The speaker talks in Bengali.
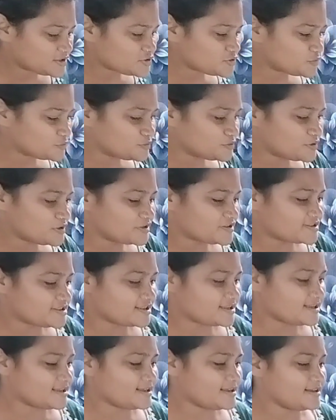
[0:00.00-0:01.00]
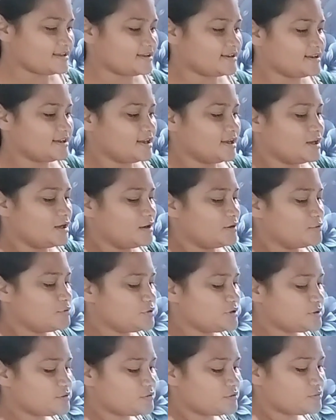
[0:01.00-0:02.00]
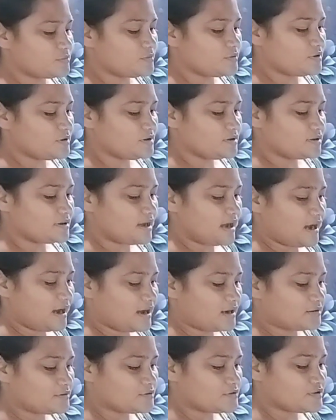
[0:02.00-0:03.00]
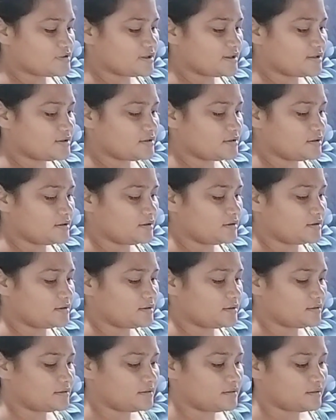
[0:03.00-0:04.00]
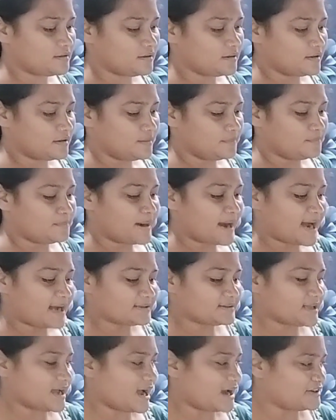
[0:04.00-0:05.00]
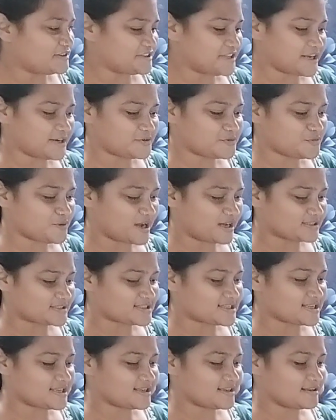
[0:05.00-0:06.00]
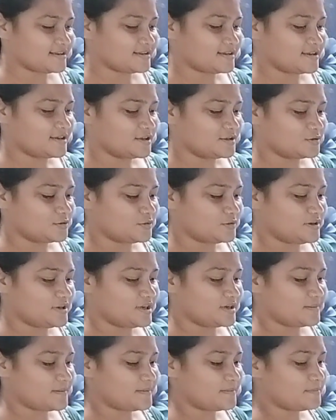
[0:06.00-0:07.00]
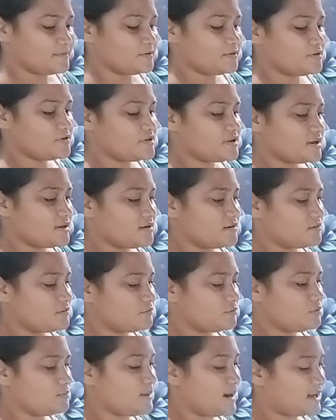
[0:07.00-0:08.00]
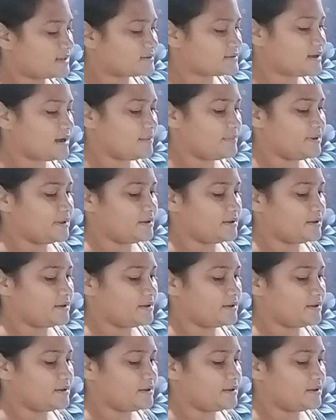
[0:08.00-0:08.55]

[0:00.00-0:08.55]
শুধু হচ্ছে রুটি করব আর হচ্ছে ভাত হাড়িতে একটু আছে তো রিকে বাবা বললো যে ও ভাত খাবে